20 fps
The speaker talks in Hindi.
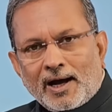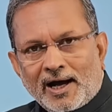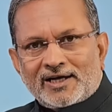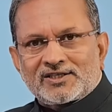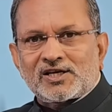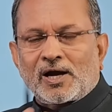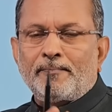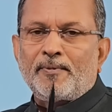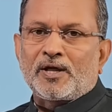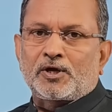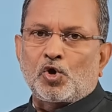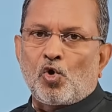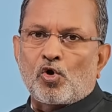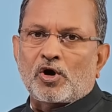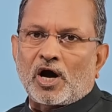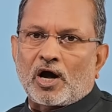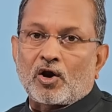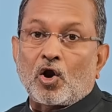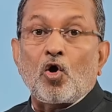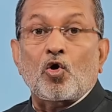ऐसा मैं क्यों
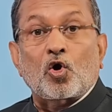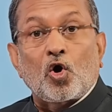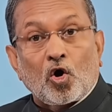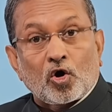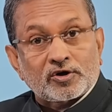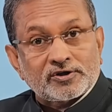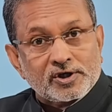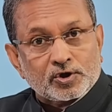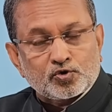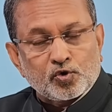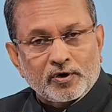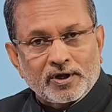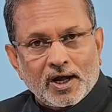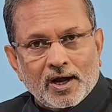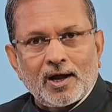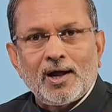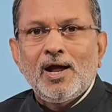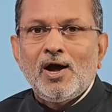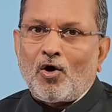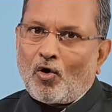कह रहा हूं गौर से
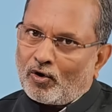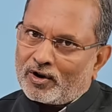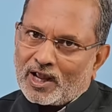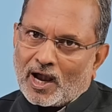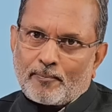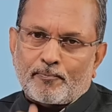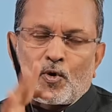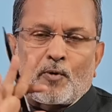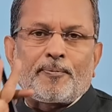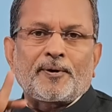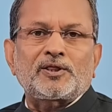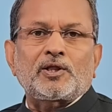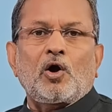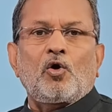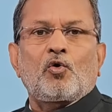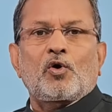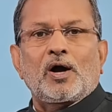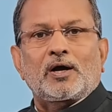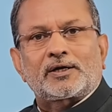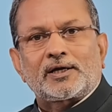सुनिए और यह आपको पता
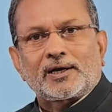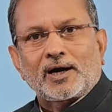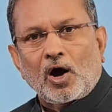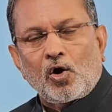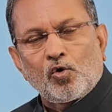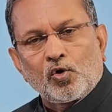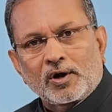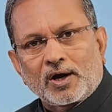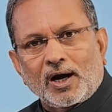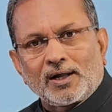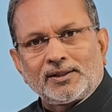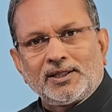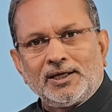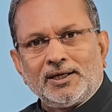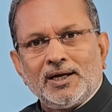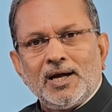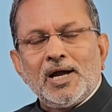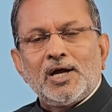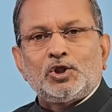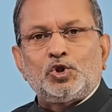होगा कि राहुल
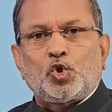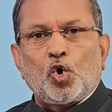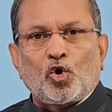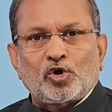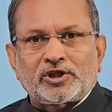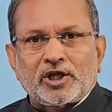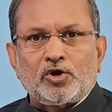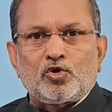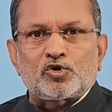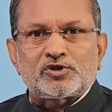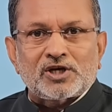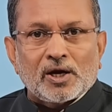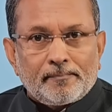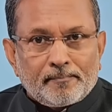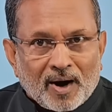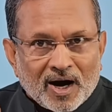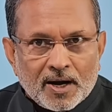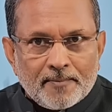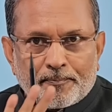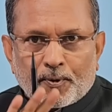गांधी दो दिनों से
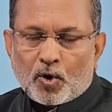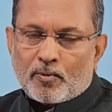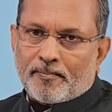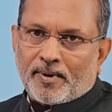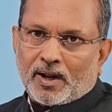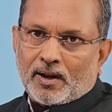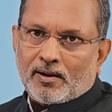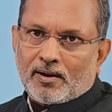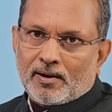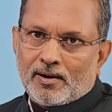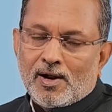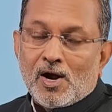मणिपुर में है